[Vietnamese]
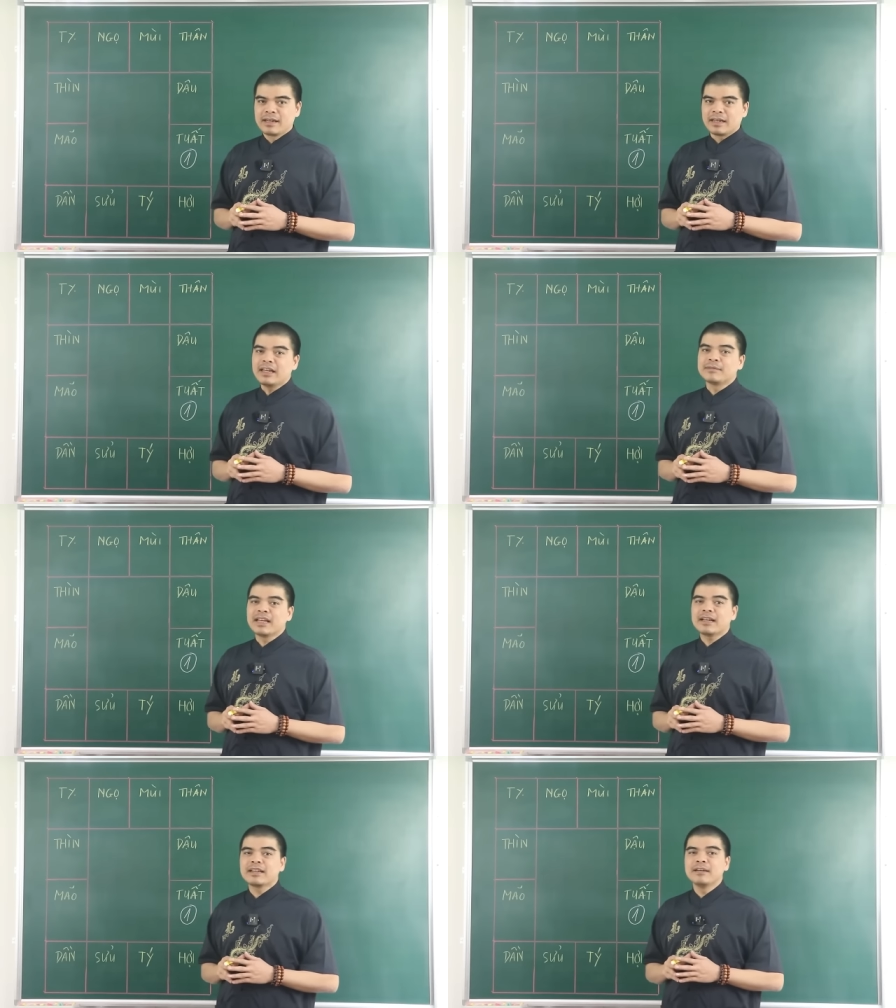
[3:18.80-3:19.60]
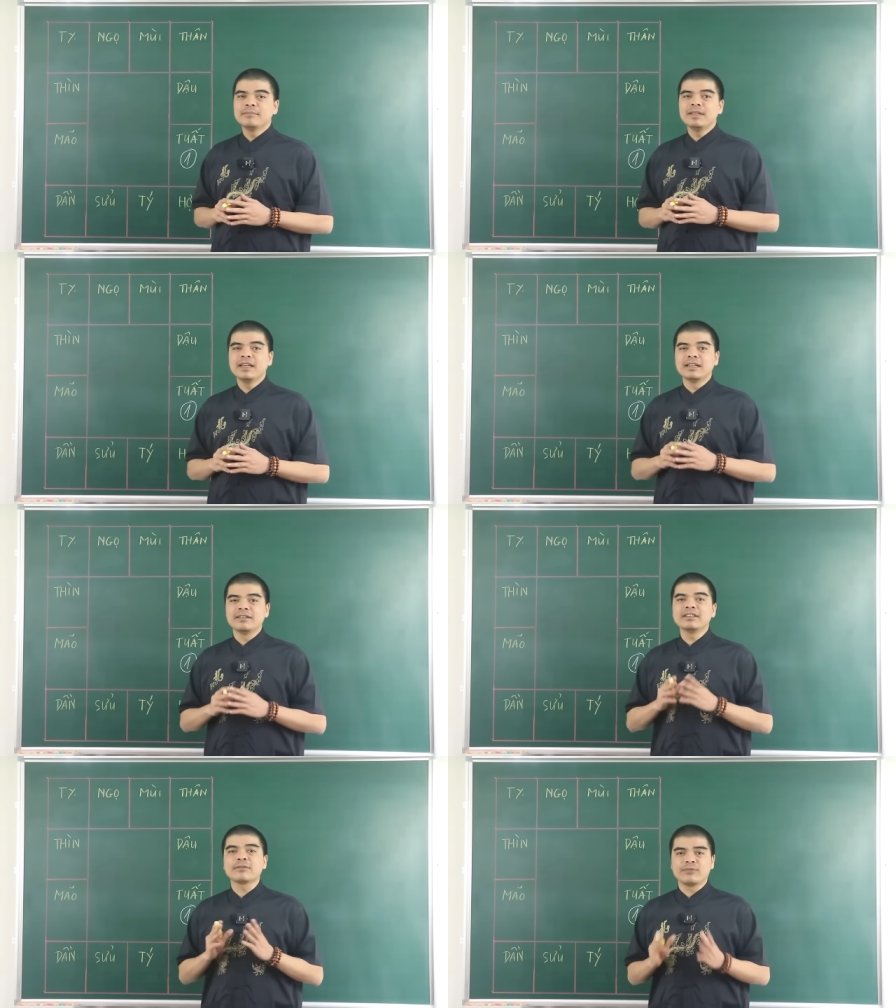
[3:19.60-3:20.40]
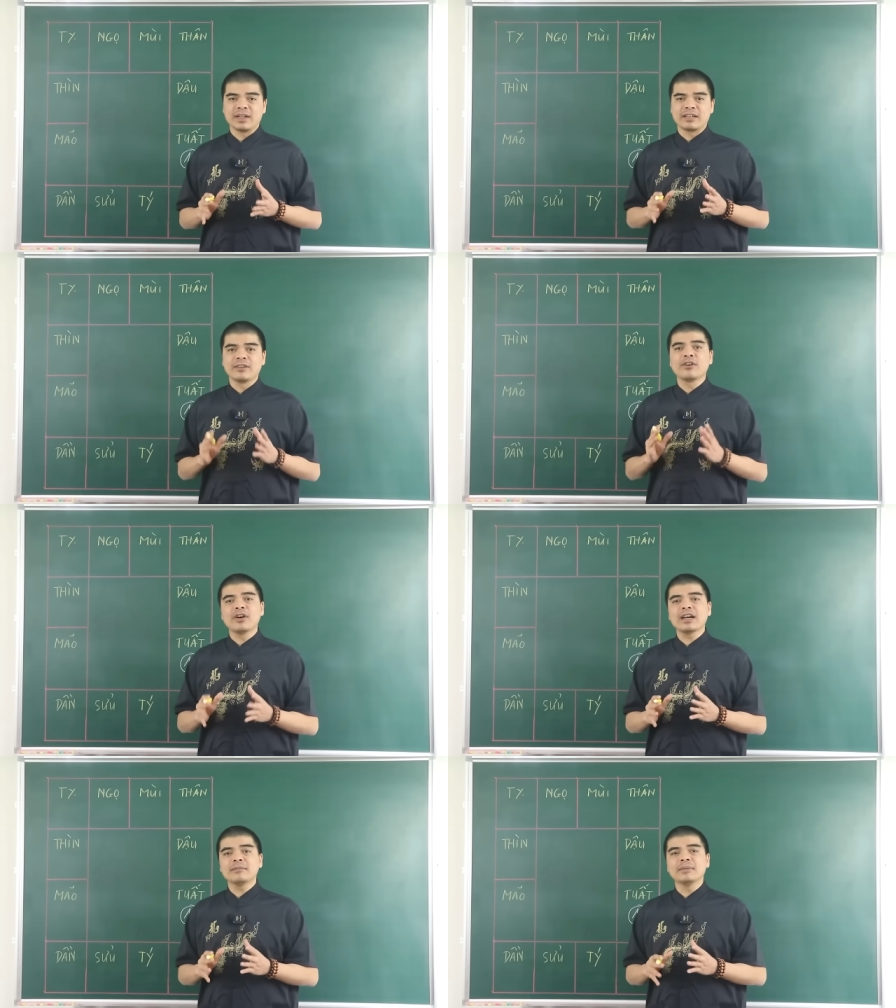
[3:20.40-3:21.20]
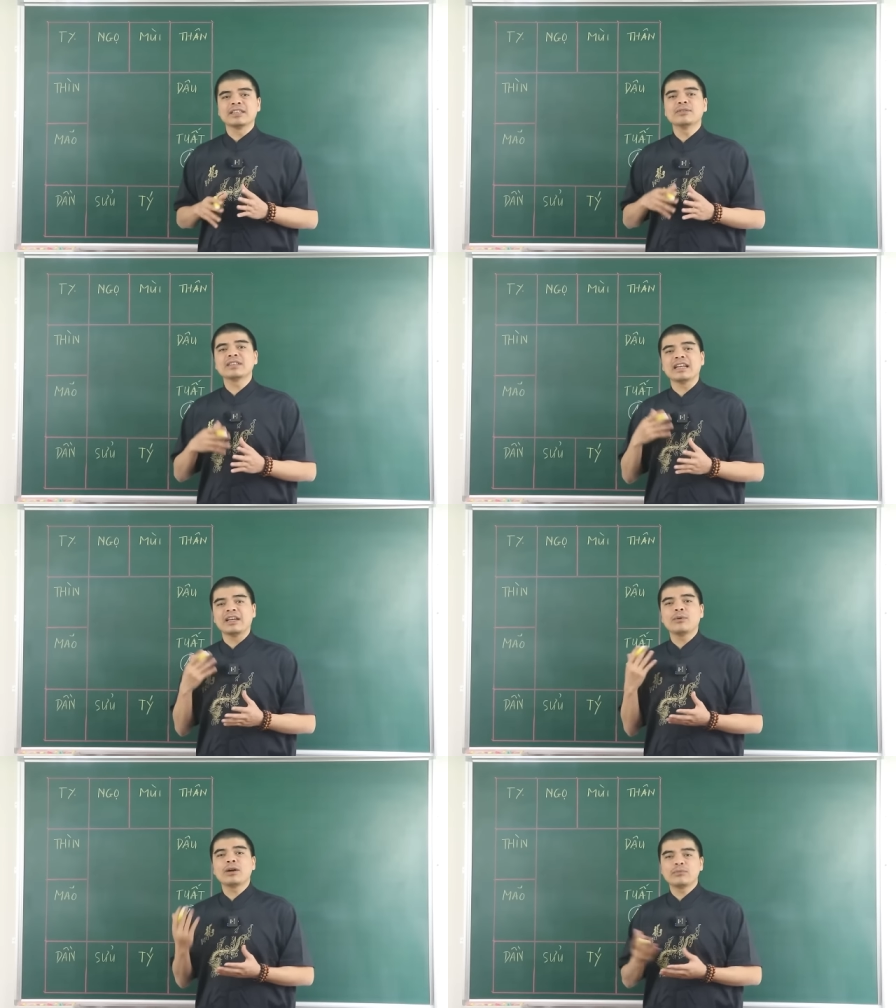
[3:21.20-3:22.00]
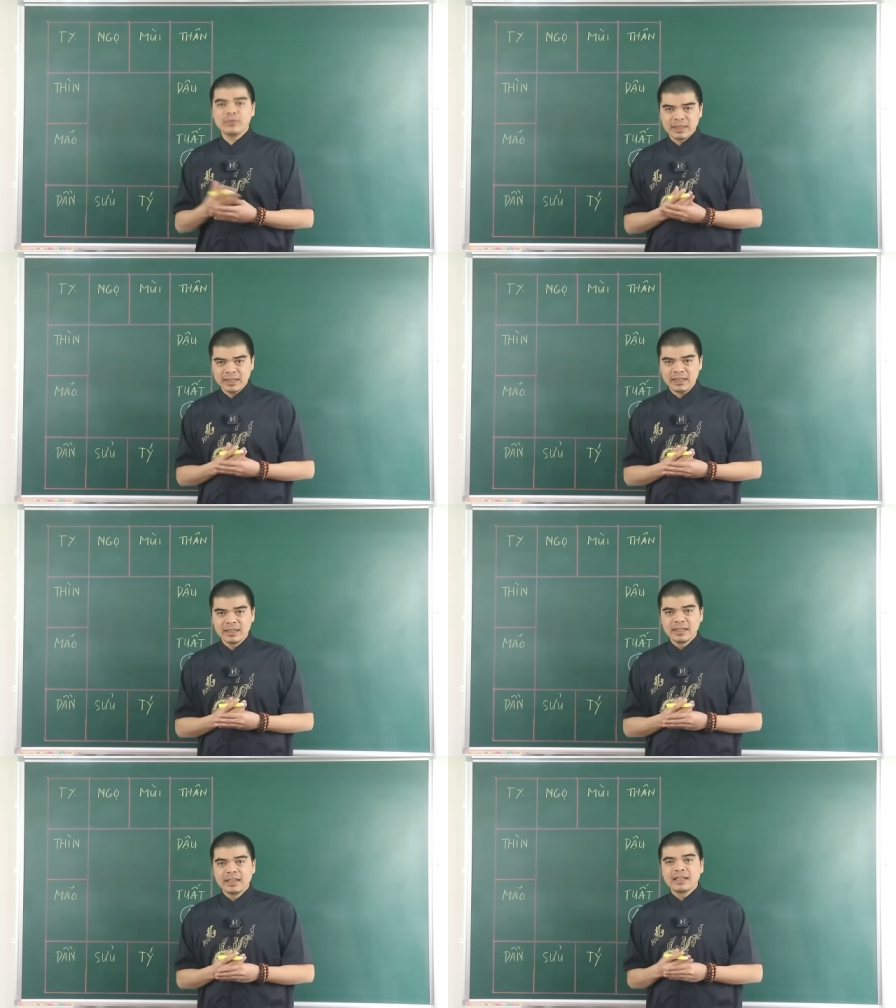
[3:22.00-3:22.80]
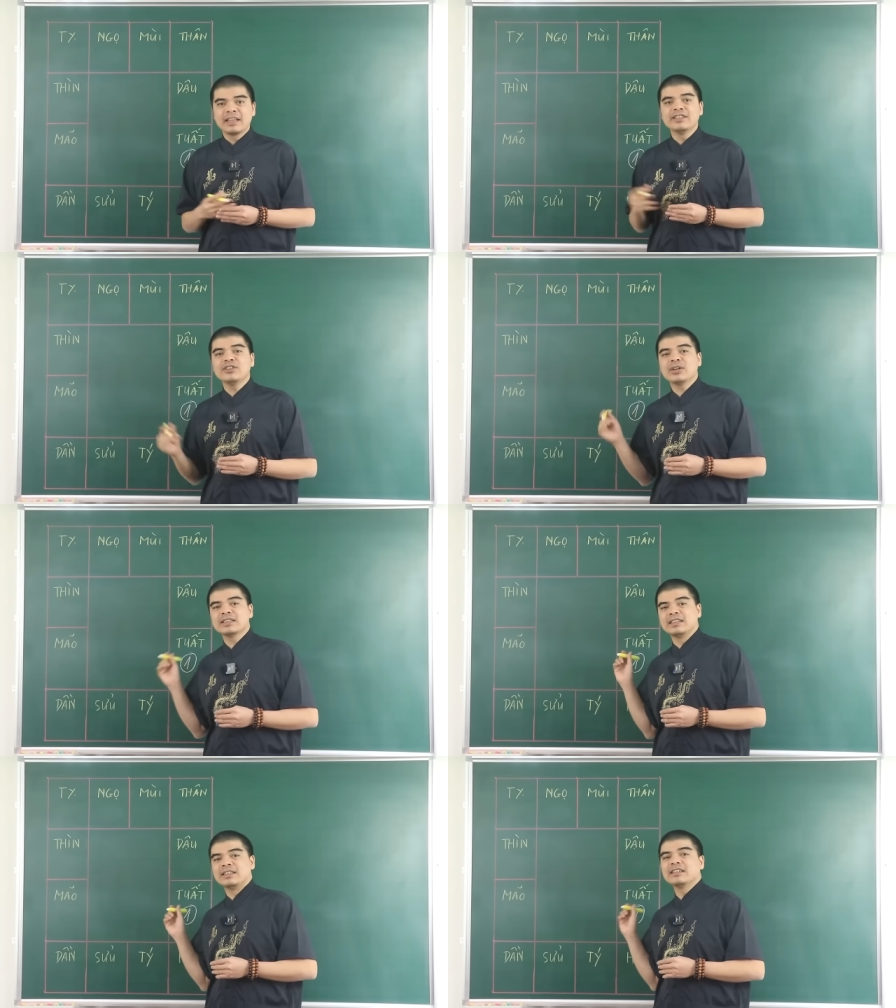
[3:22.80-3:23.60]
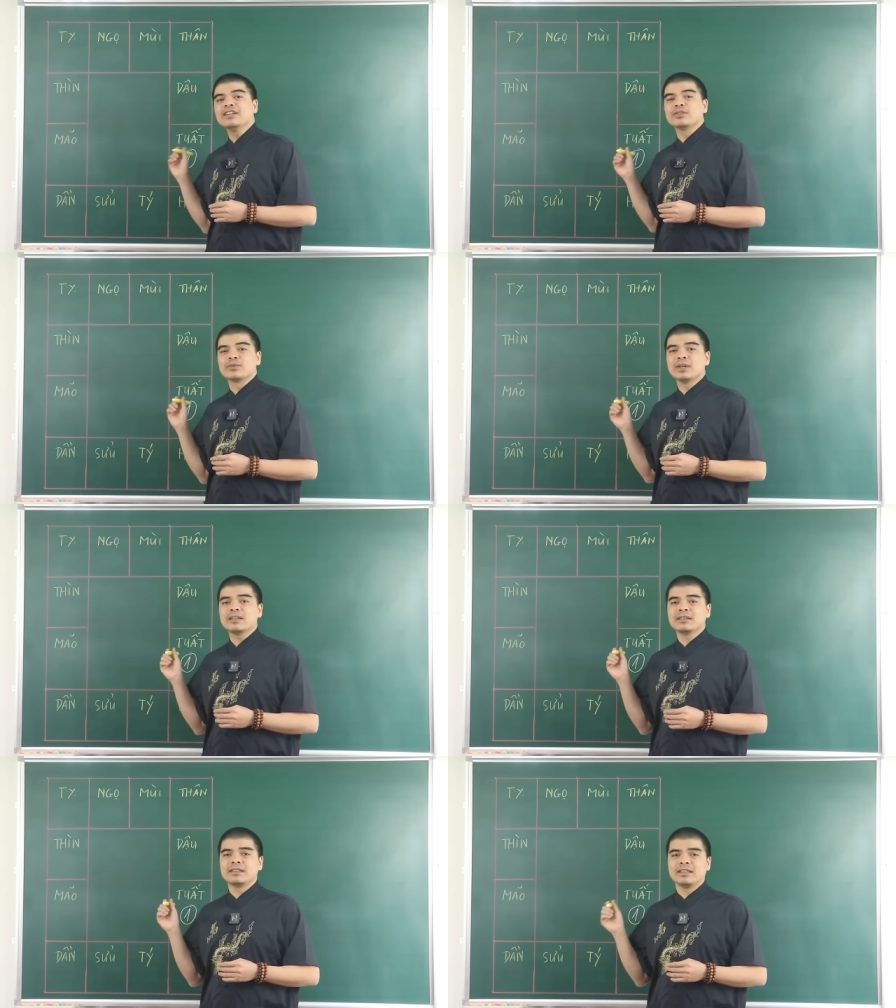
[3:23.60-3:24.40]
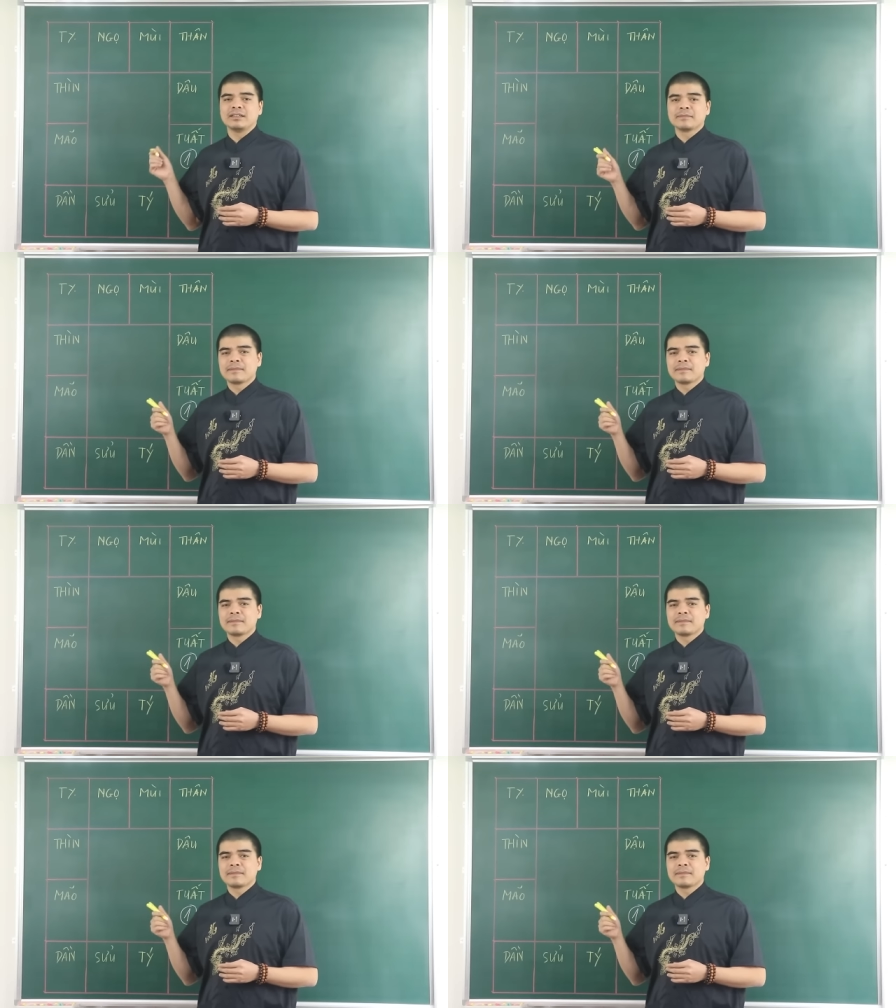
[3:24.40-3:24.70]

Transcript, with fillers: Cái cảm giác kiếm tiền nó chật vật, nó khó khăn mà tiêu xài lại hoang phí ấy, khiến cho gì? Những người tuổi Tuất gì?